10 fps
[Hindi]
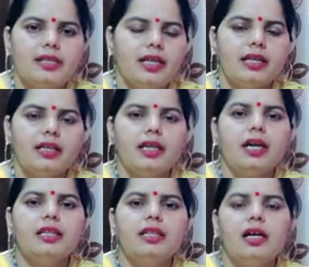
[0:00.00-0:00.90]
ऐसा लगने
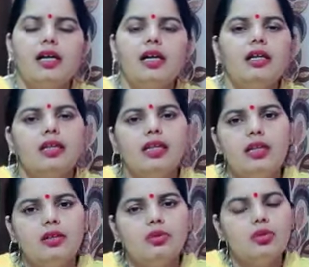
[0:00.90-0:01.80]
लगा था
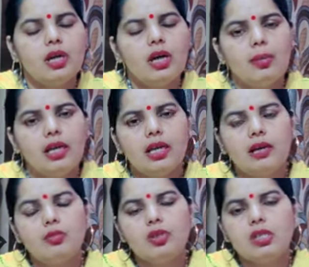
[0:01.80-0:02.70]
कि उनका
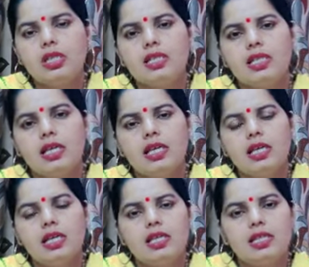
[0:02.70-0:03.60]
बेटा मुश्किल से
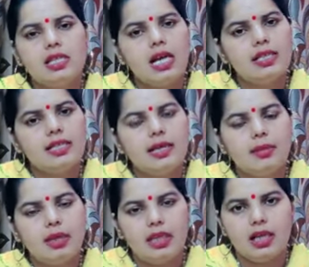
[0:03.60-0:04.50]
साल
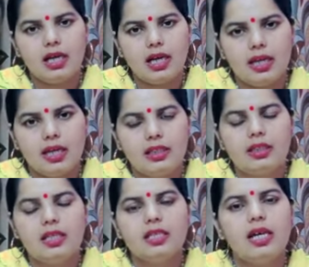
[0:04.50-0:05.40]
छः महीने का है
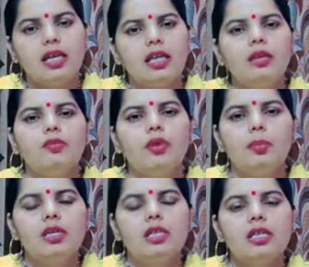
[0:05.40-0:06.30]
न जाने वो
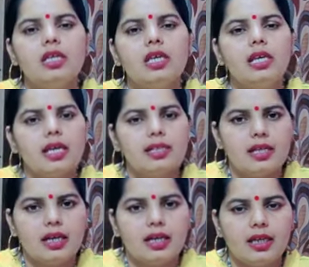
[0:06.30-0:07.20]
अपनी ज़िंदगी
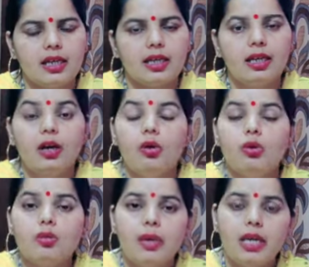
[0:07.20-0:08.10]
कैसे काटेंगे
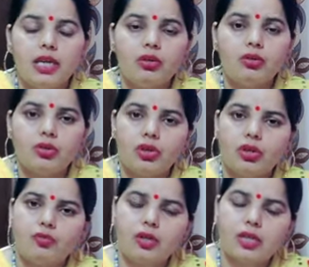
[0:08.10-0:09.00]
उस बेटे को
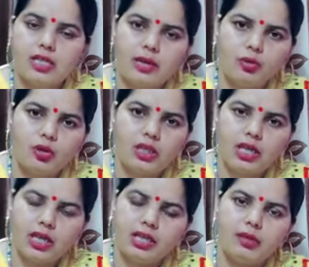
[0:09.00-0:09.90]
क्योंकि वो नशा
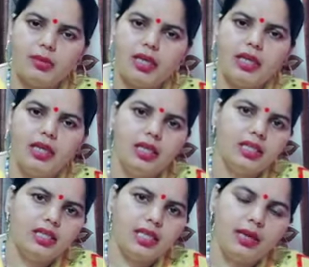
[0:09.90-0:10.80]
मुक्ति केंद्र में
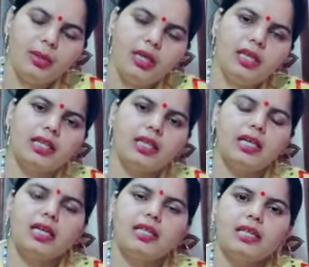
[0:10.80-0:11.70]
छः महीने तक
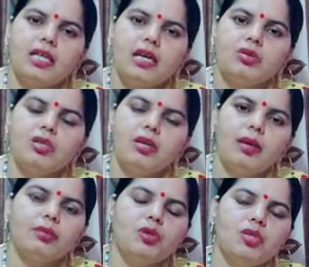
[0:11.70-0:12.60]
रहता था और उसके
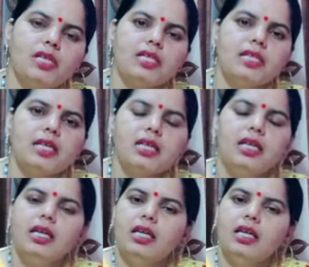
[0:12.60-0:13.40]
बाद मुश्किल से